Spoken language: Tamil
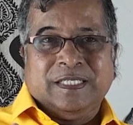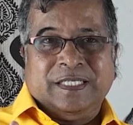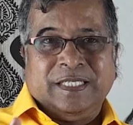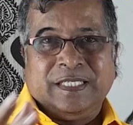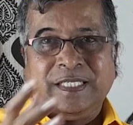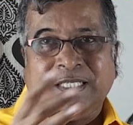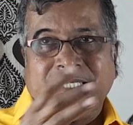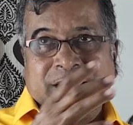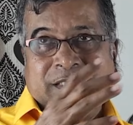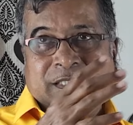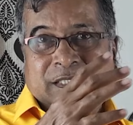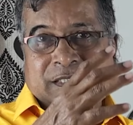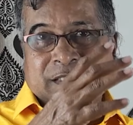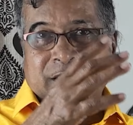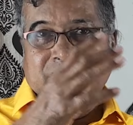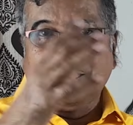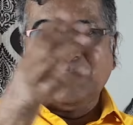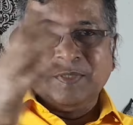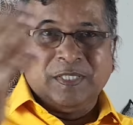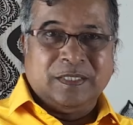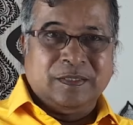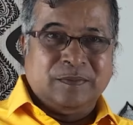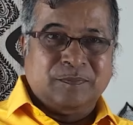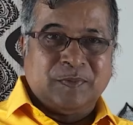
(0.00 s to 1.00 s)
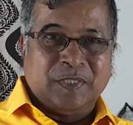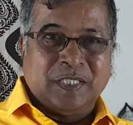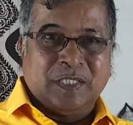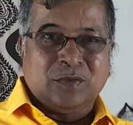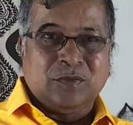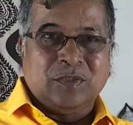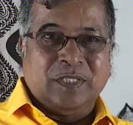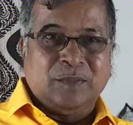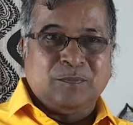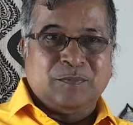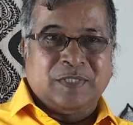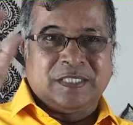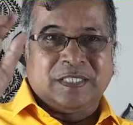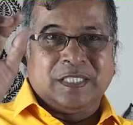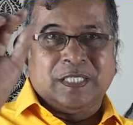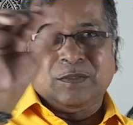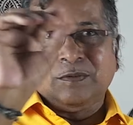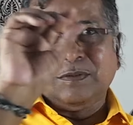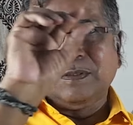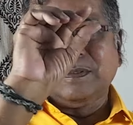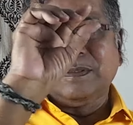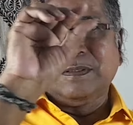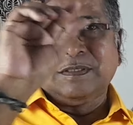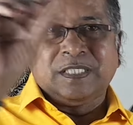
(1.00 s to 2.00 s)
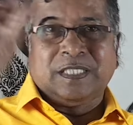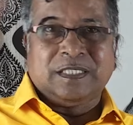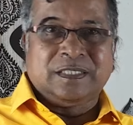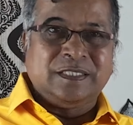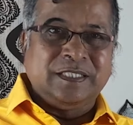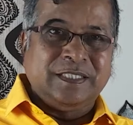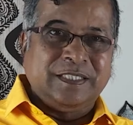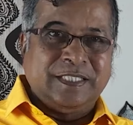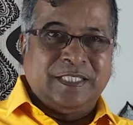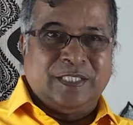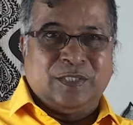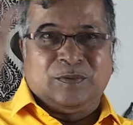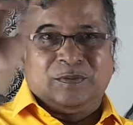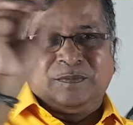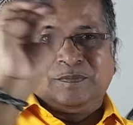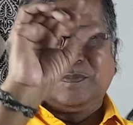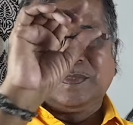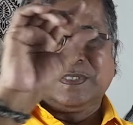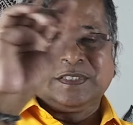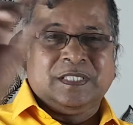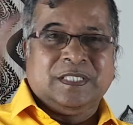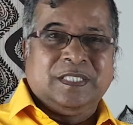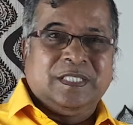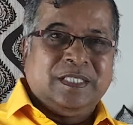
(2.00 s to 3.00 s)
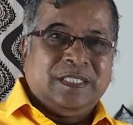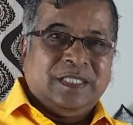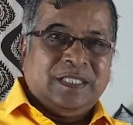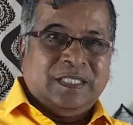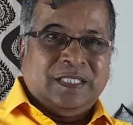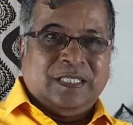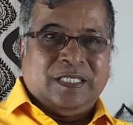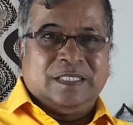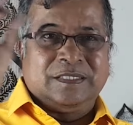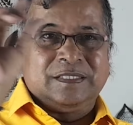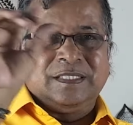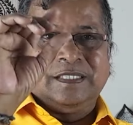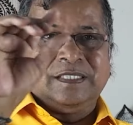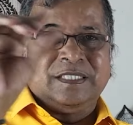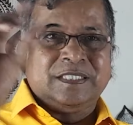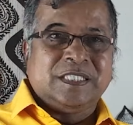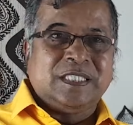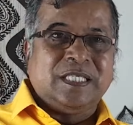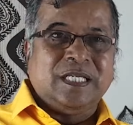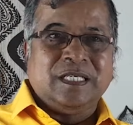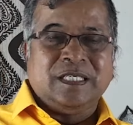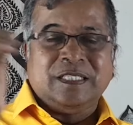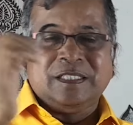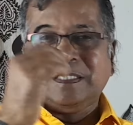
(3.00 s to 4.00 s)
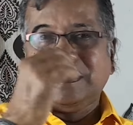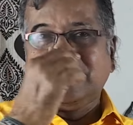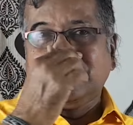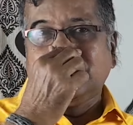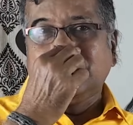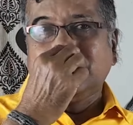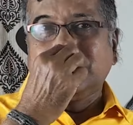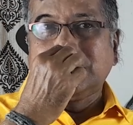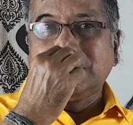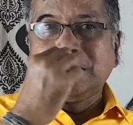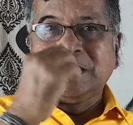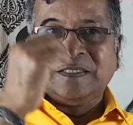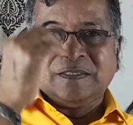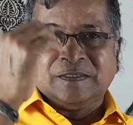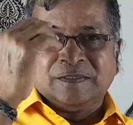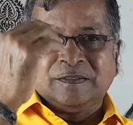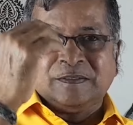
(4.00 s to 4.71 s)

ஏன்னா எந்த எந்த பே பேருந்துலையும் பார்த்தாலும் நகர்ந்துக்கிட்டே இருக்கும் அந்த டிஜிட்டல் இது வந்து